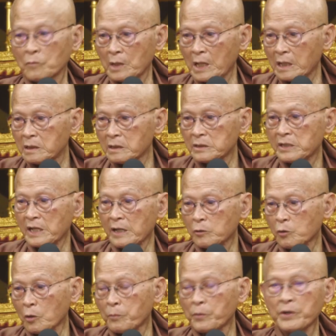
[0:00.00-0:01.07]
นี่คือเจ
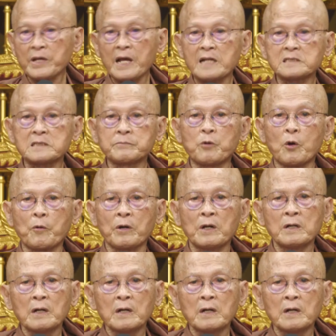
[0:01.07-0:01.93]
โตปริยานหก